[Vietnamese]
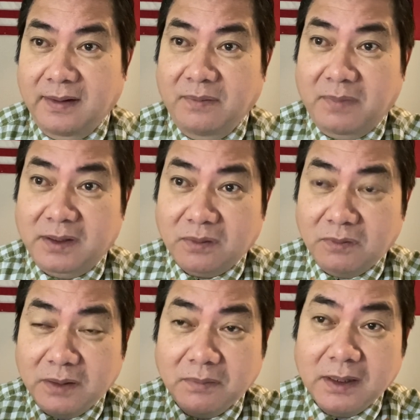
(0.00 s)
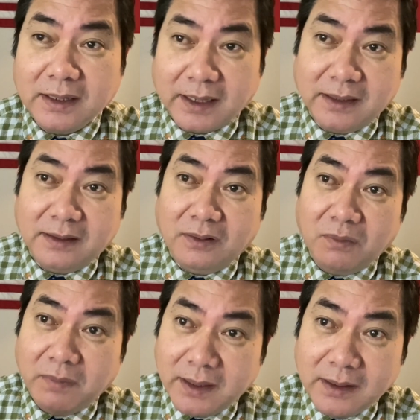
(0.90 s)
mà trong liên minh này thì có
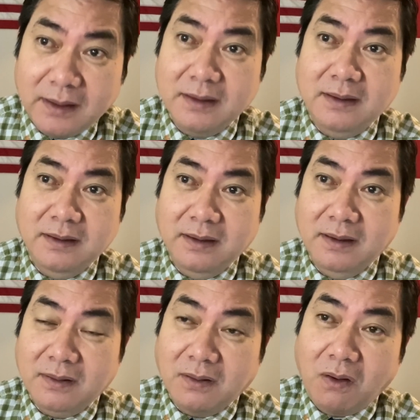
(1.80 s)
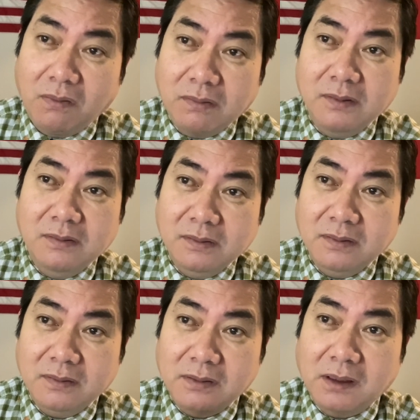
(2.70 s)
mỹ có úc
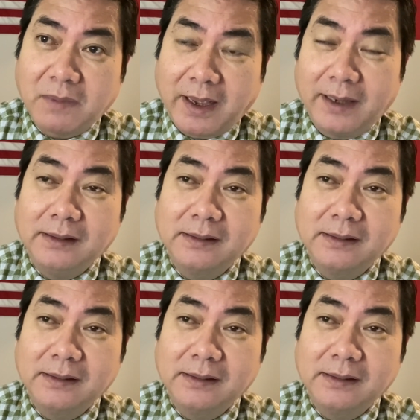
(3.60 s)
có nhật bản